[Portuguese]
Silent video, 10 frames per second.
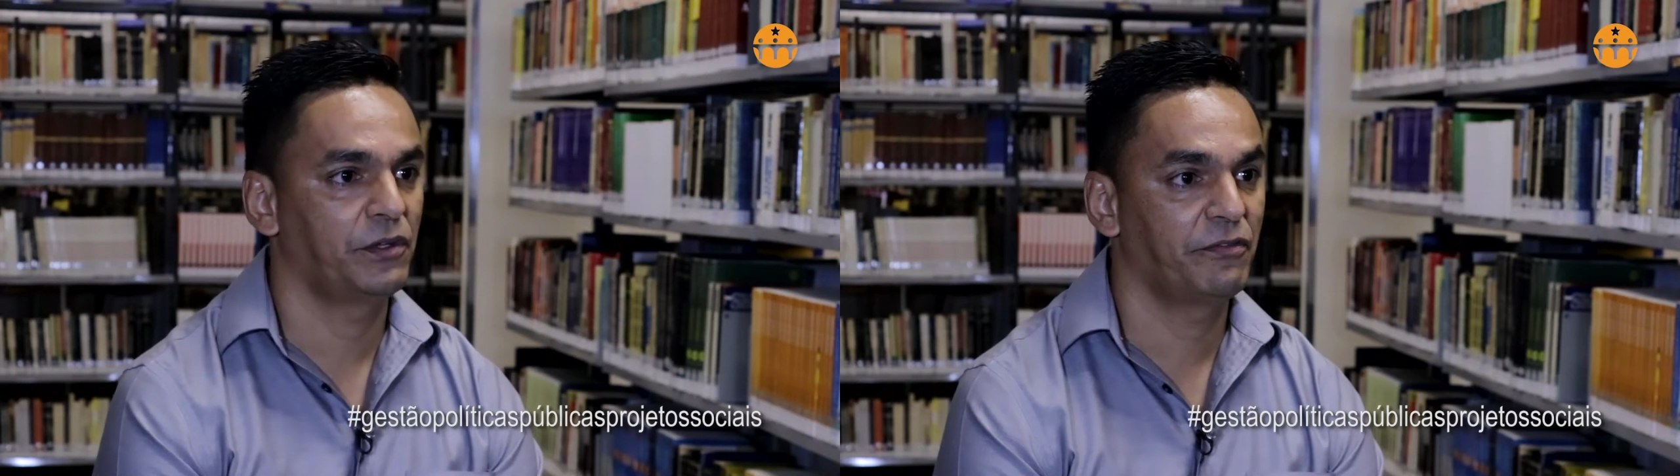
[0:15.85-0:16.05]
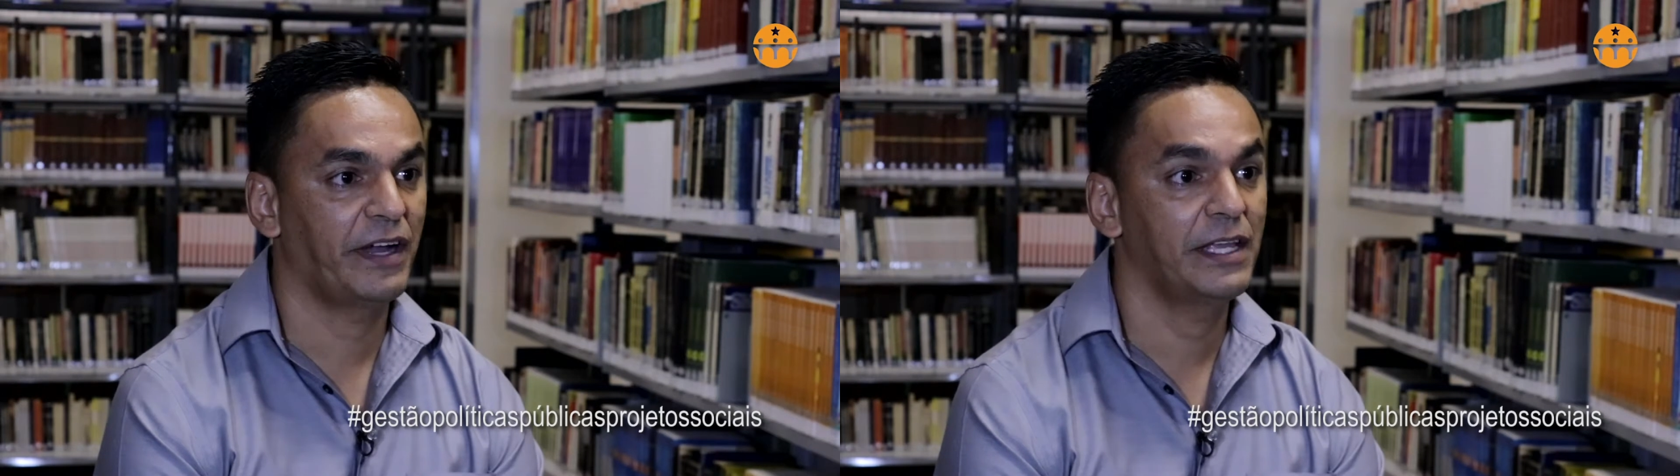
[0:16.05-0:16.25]

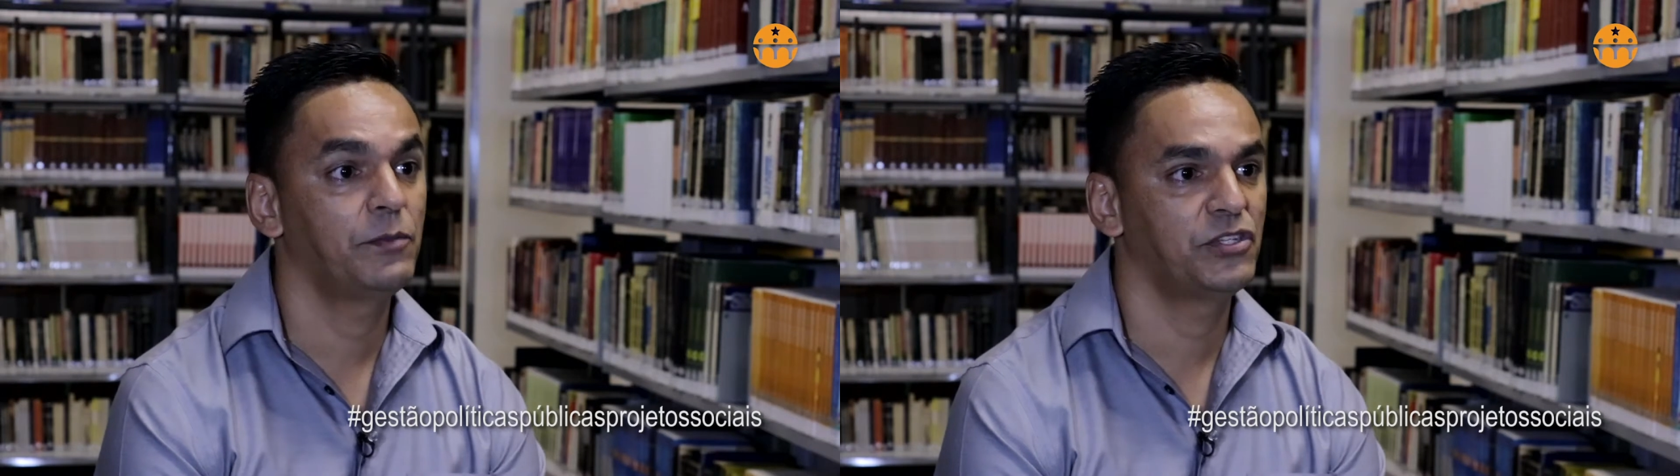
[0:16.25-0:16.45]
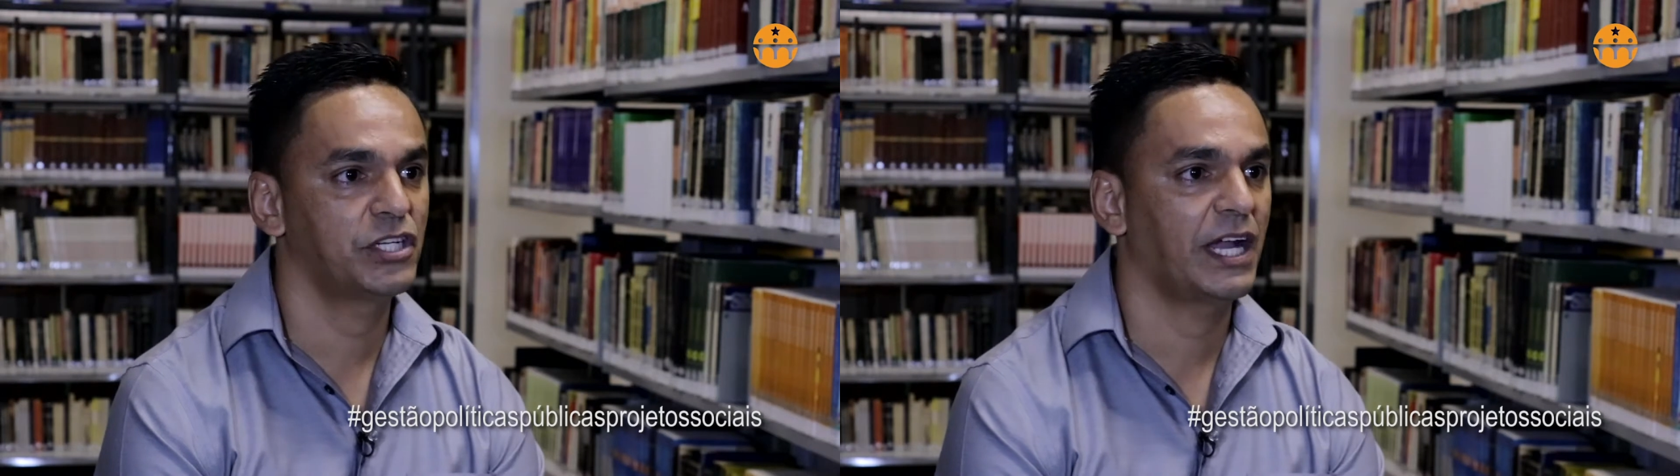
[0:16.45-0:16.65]
Unify
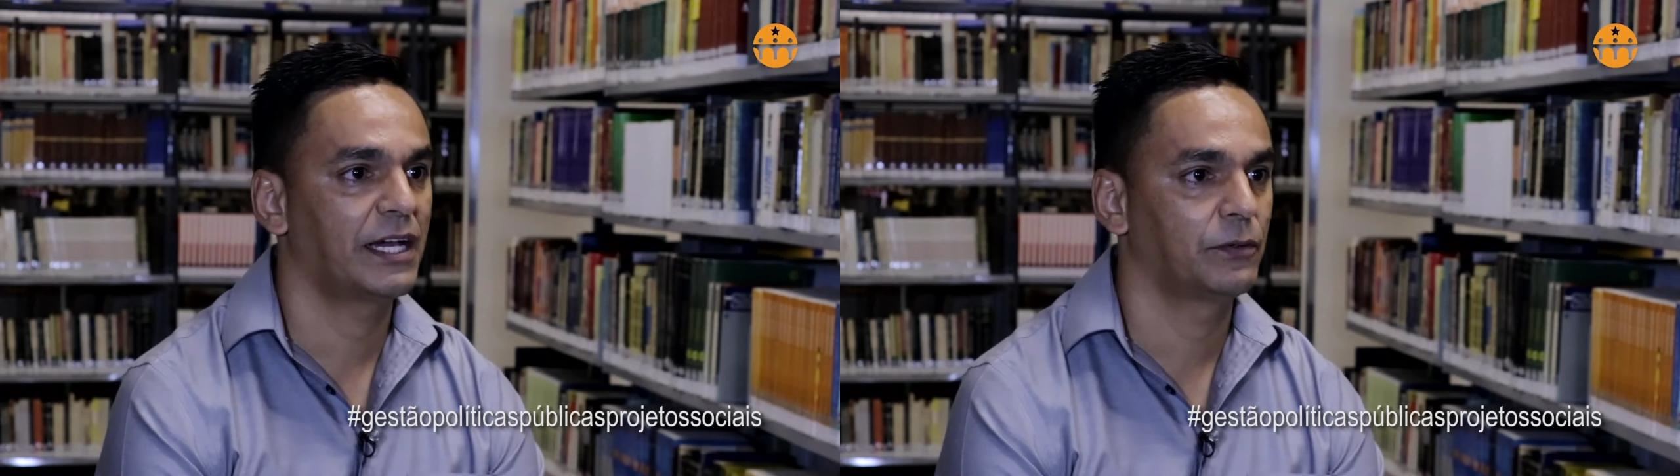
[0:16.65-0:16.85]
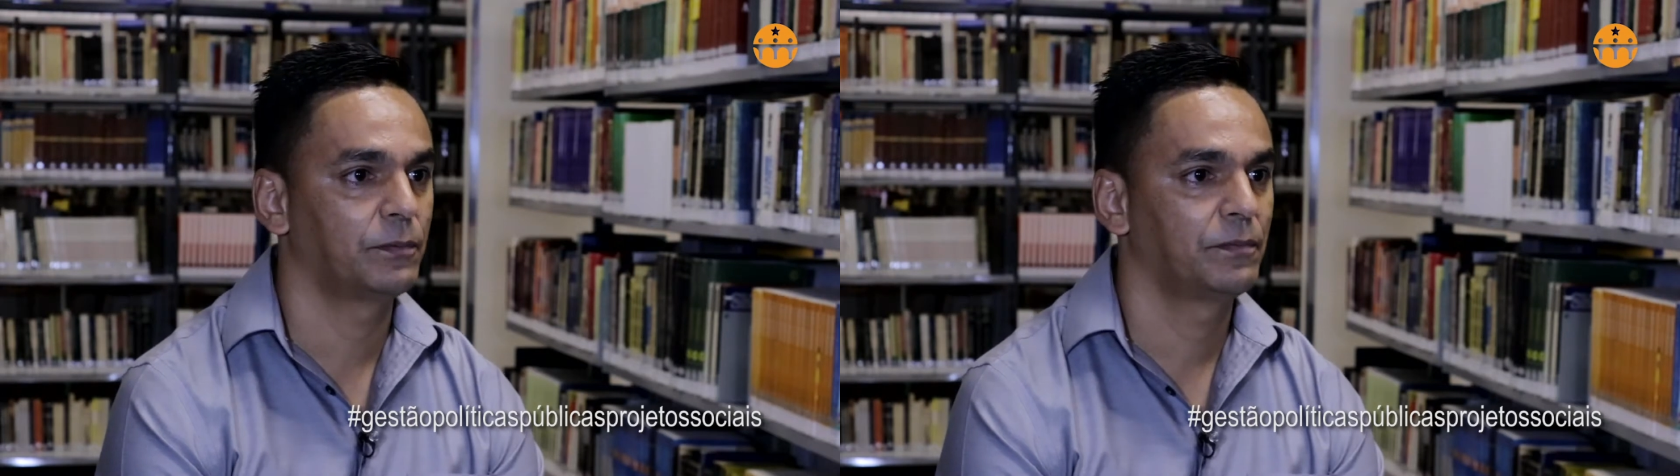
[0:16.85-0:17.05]
me
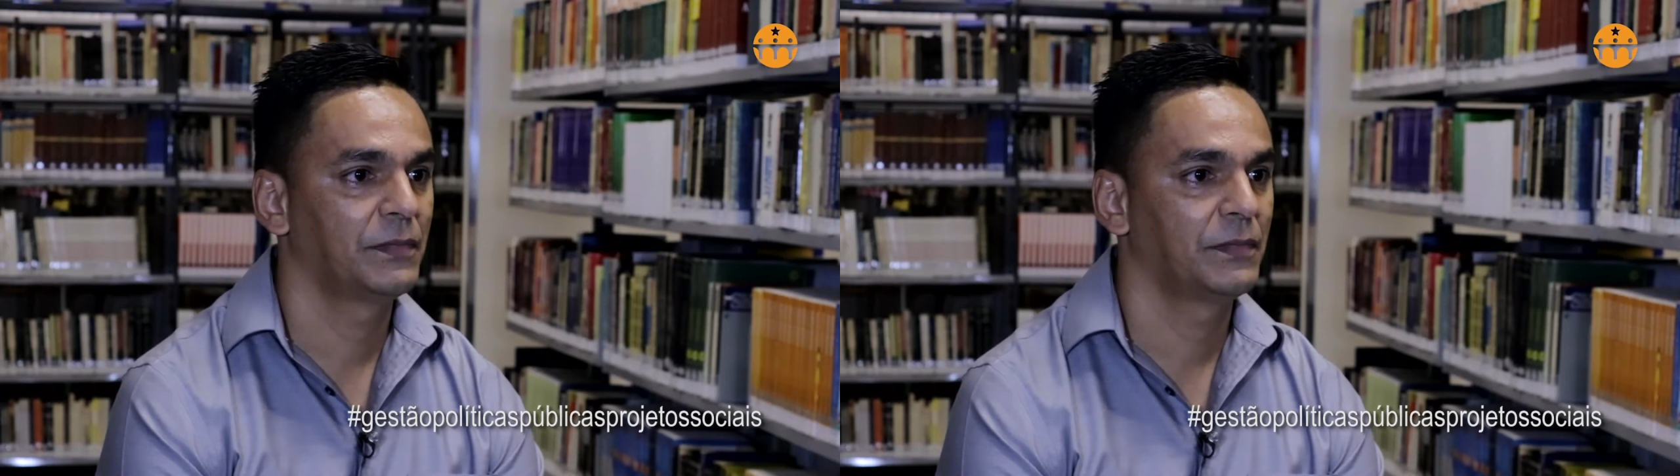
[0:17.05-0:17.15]
indicaram.